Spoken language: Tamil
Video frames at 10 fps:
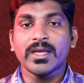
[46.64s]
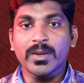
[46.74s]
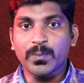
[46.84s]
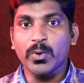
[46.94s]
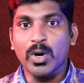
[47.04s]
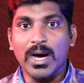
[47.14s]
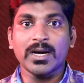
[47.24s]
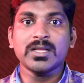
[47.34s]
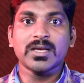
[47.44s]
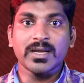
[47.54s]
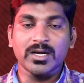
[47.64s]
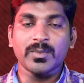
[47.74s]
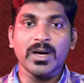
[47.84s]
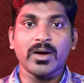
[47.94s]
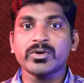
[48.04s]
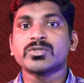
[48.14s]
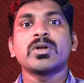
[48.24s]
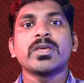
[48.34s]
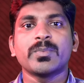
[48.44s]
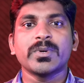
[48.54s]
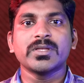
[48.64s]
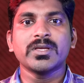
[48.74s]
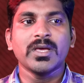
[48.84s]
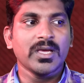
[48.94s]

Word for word: இப்போது அடுத்த கட்டமாக அவங்க சொல்லியிருப்பது